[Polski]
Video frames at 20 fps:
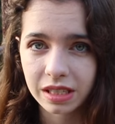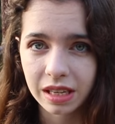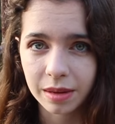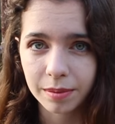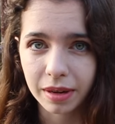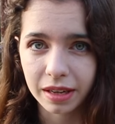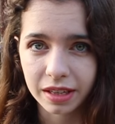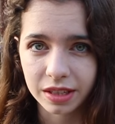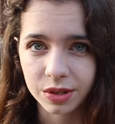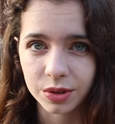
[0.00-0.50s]
za
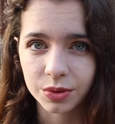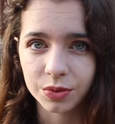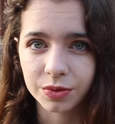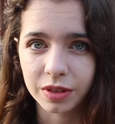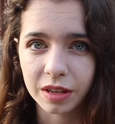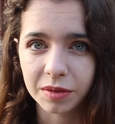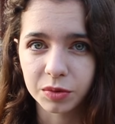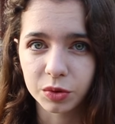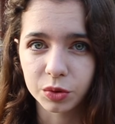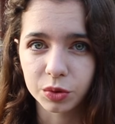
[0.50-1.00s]
bardzo
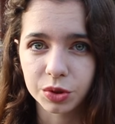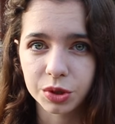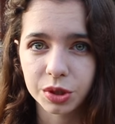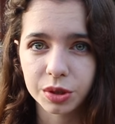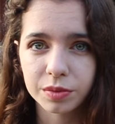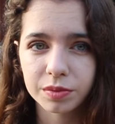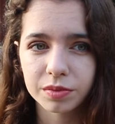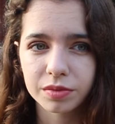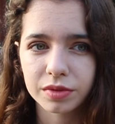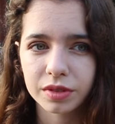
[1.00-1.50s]
ufam
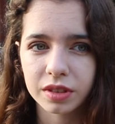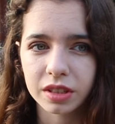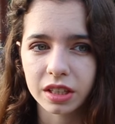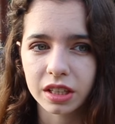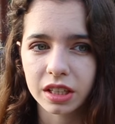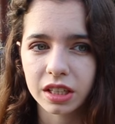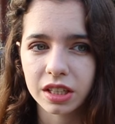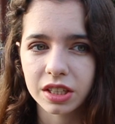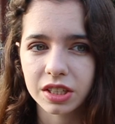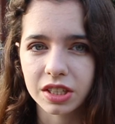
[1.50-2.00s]
ludziom
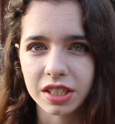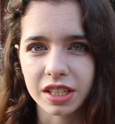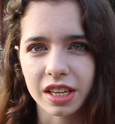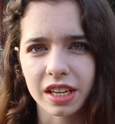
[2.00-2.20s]
i